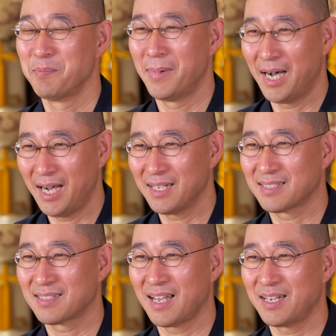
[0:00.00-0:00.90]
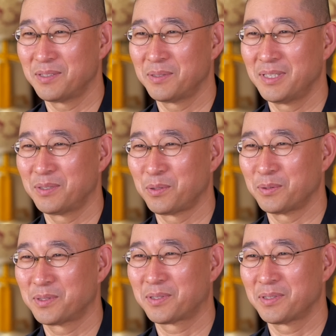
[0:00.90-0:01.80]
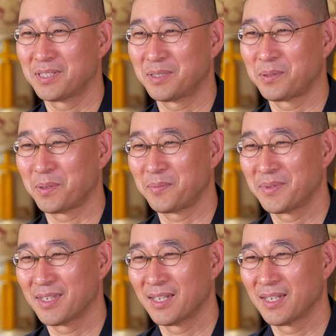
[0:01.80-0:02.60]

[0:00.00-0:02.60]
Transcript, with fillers: まあ、スタイルのいい子、美しい子。